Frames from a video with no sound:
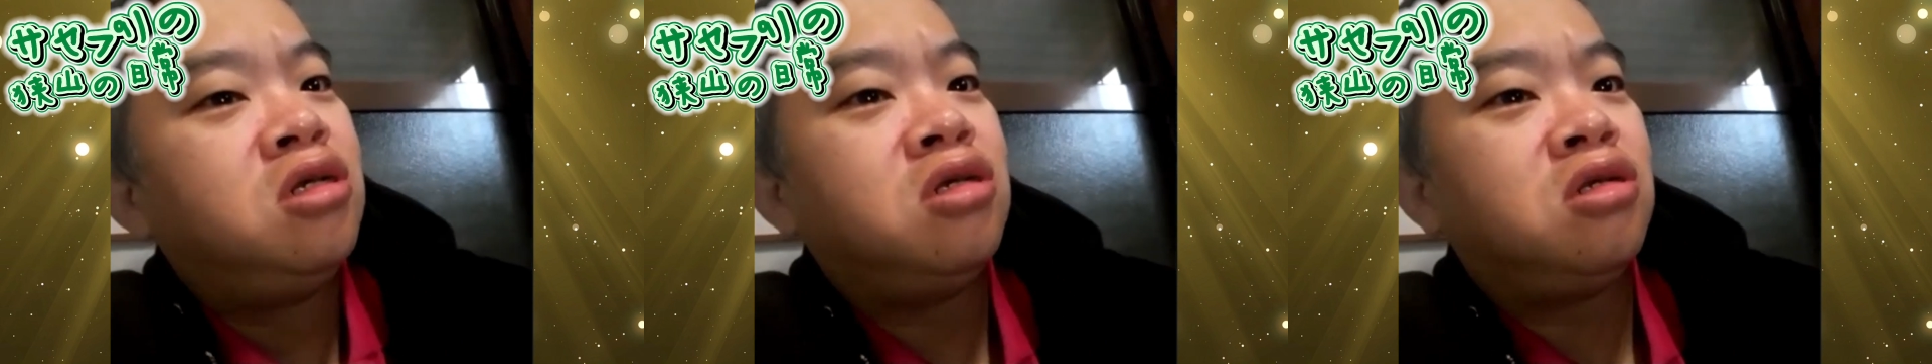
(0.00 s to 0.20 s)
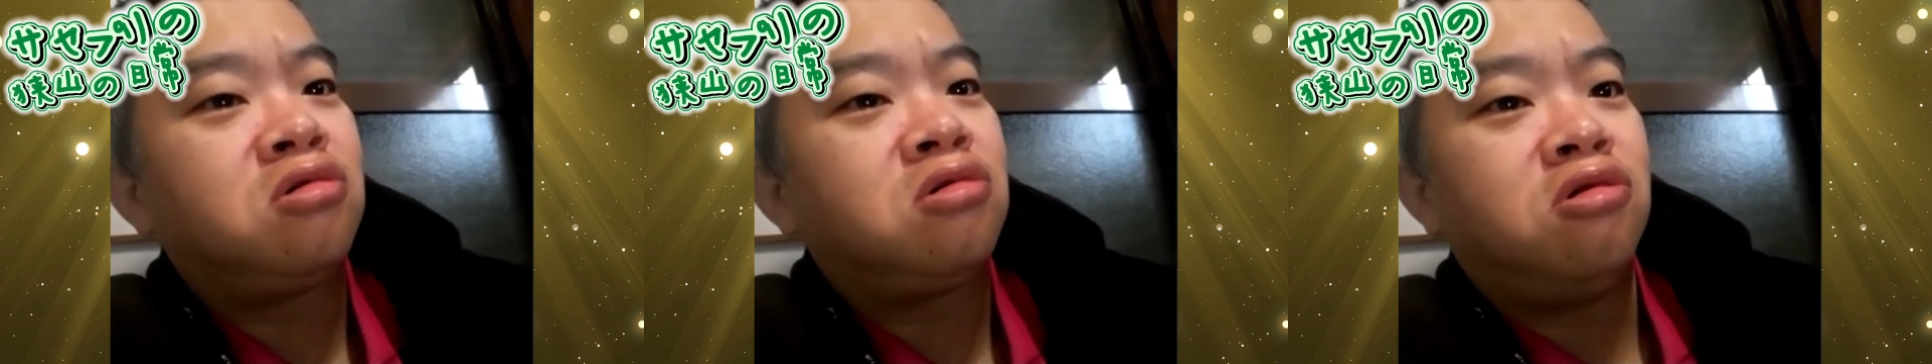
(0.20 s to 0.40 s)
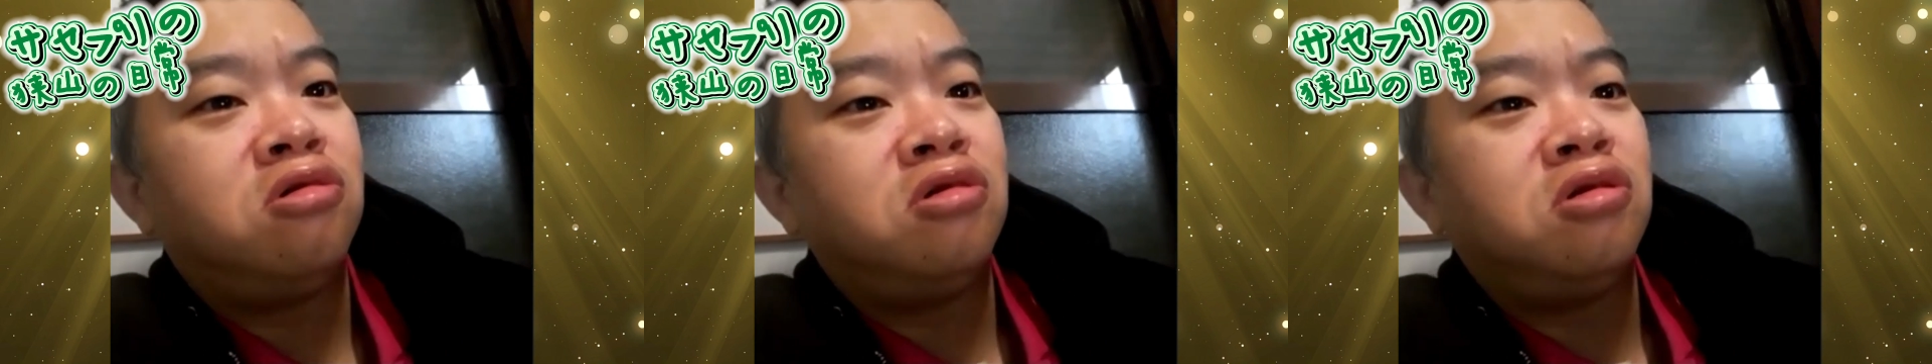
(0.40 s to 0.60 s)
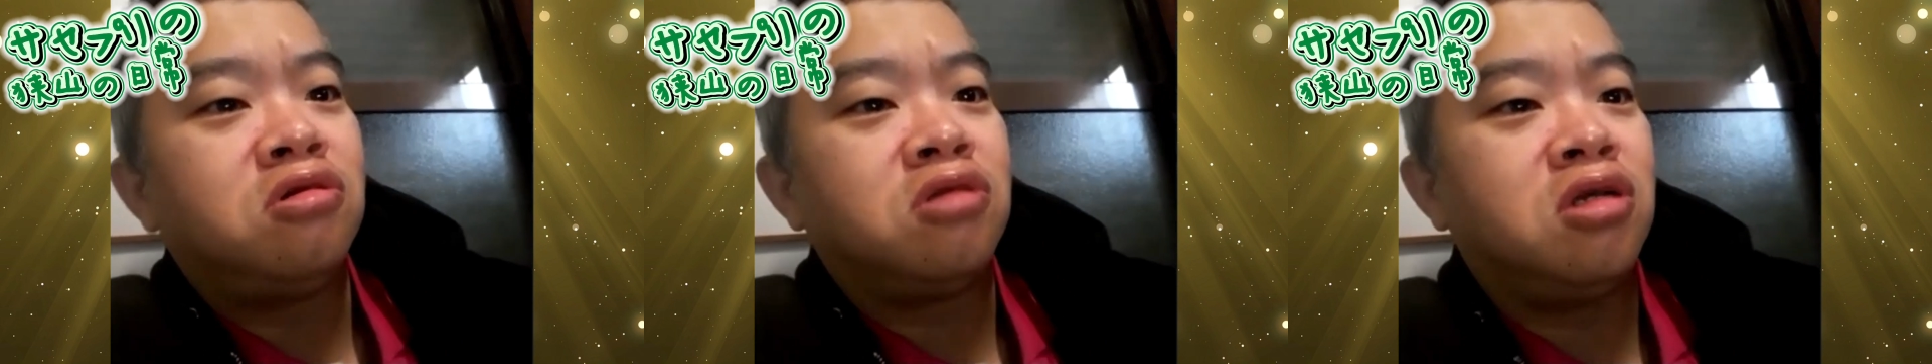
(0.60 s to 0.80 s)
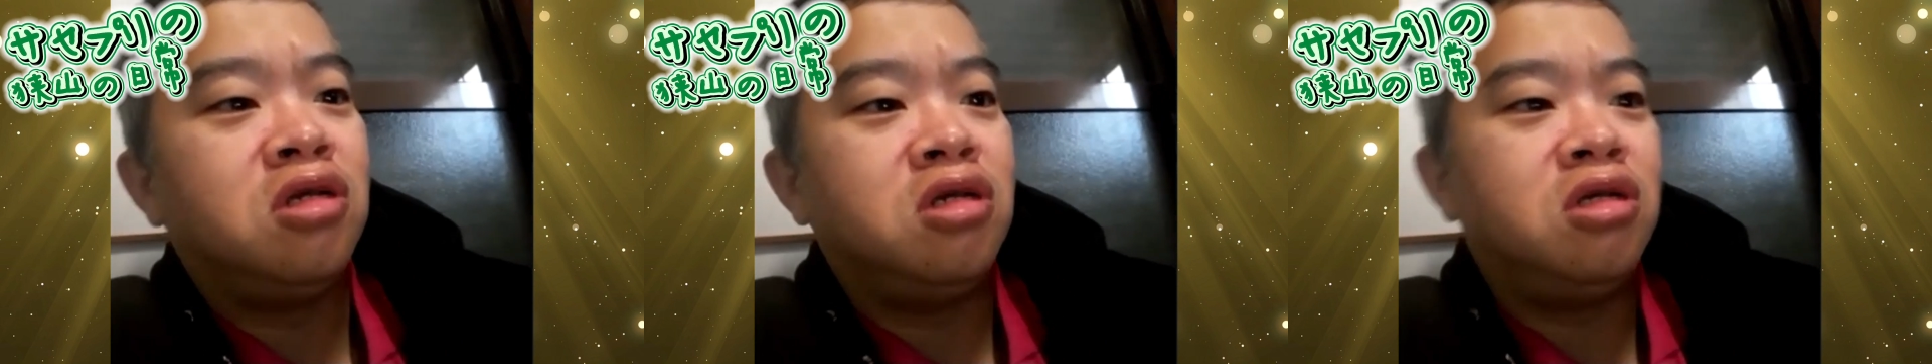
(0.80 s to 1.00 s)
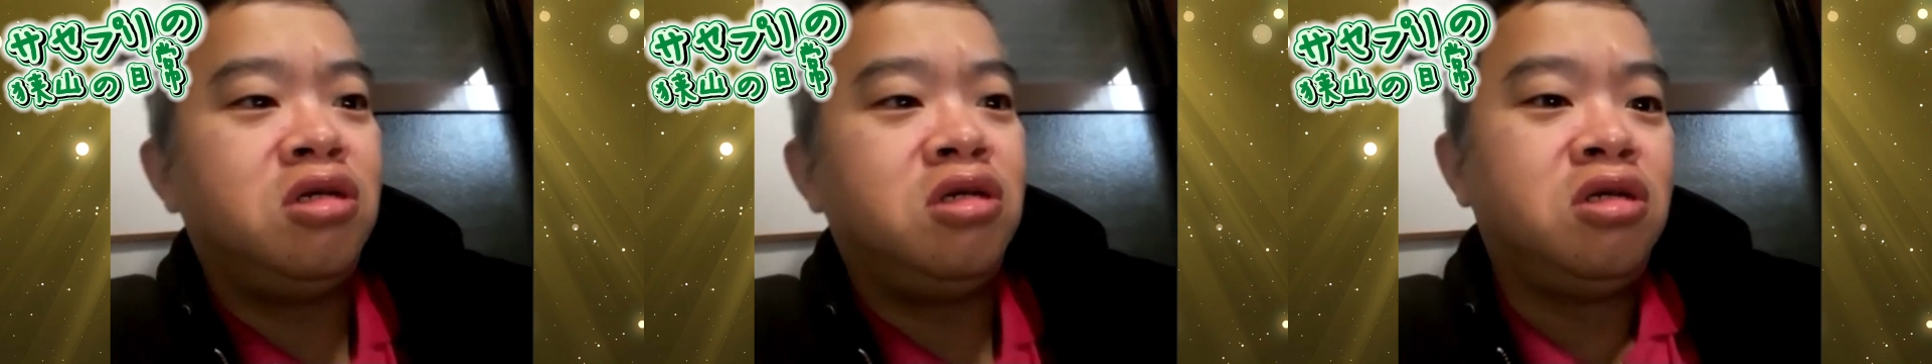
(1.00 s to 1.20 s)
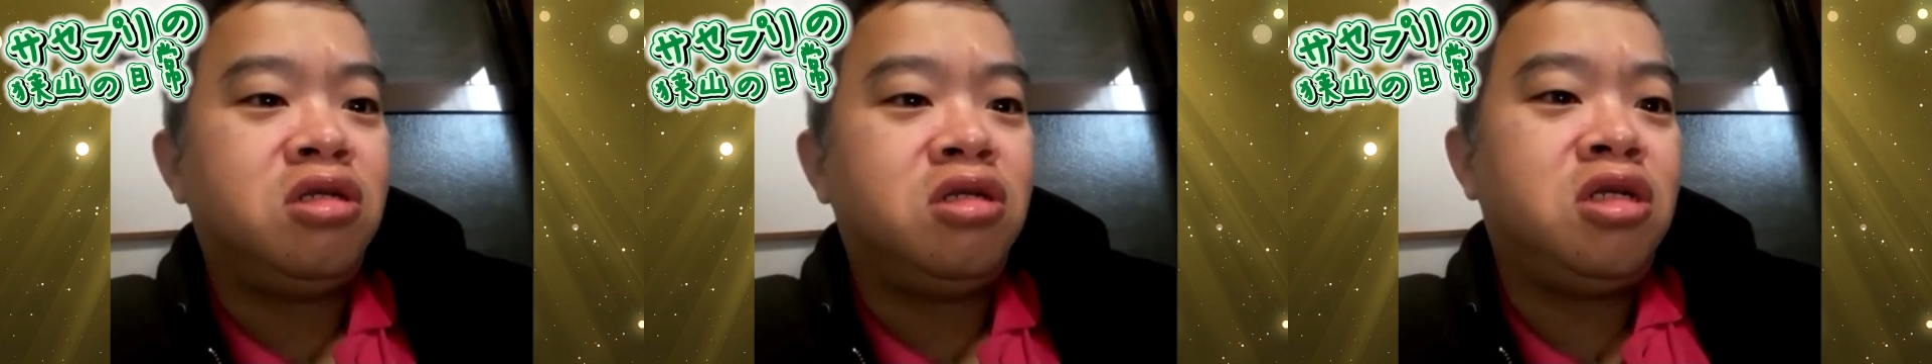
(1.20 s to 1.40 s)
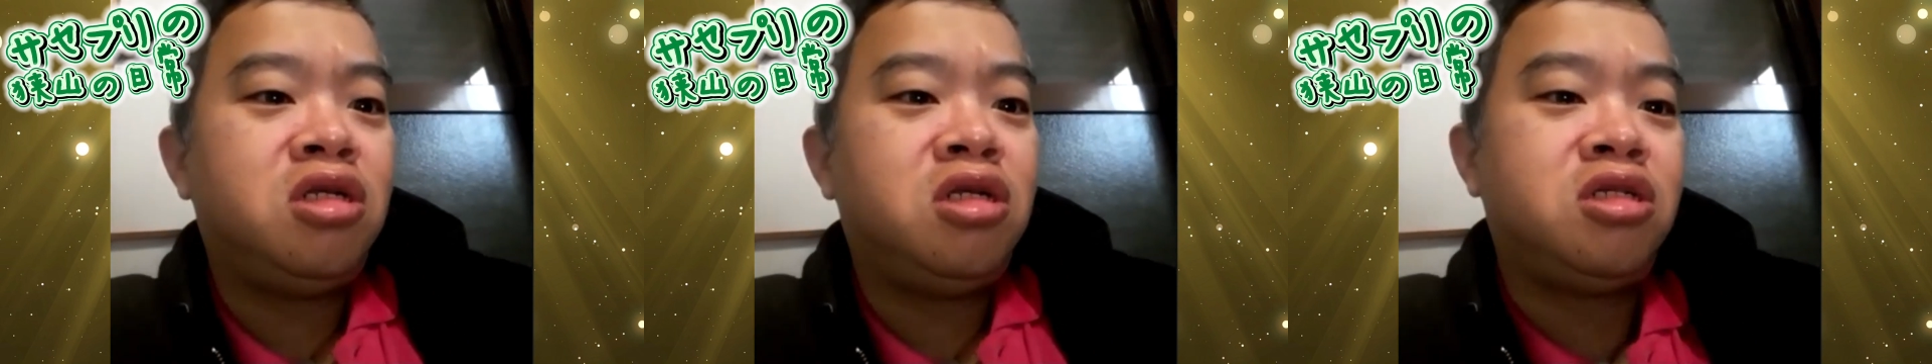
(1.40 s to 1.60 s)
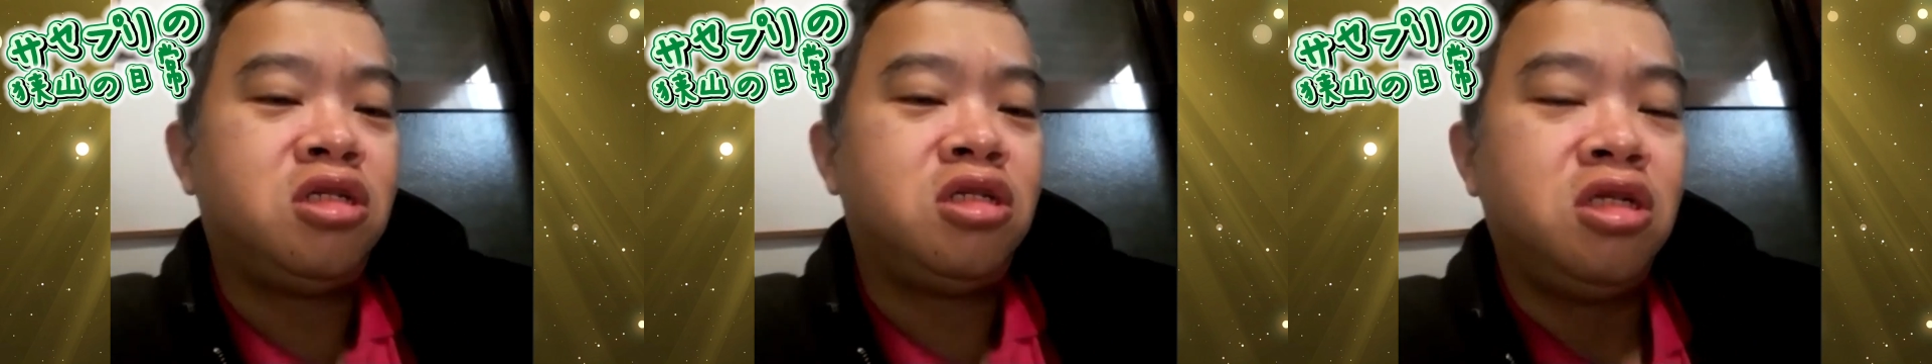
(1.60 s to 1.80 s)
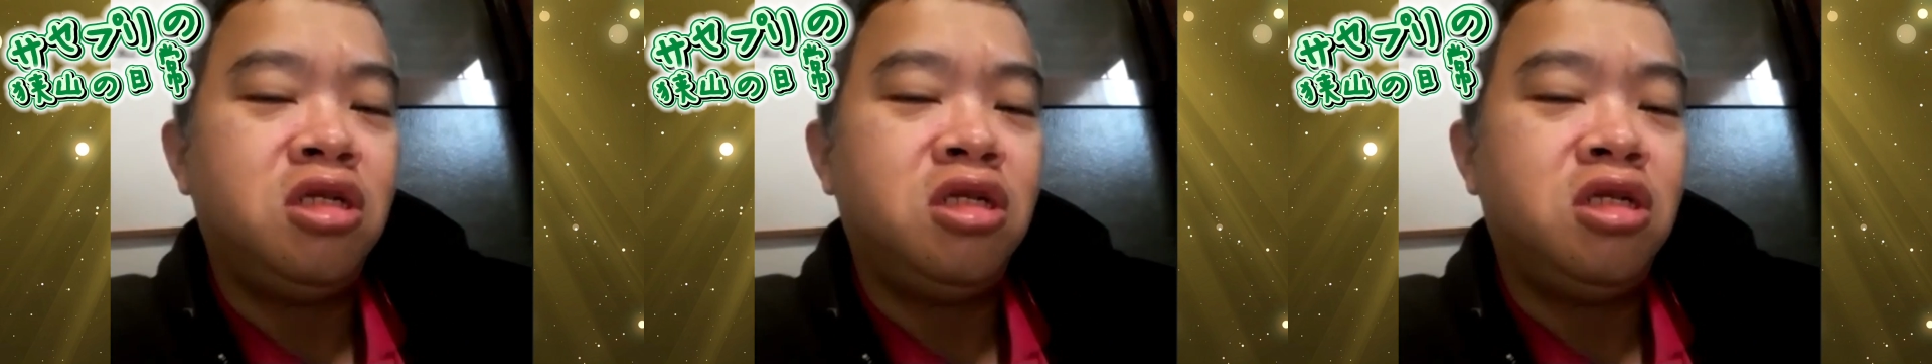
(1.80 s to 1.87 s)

こういうので、SNS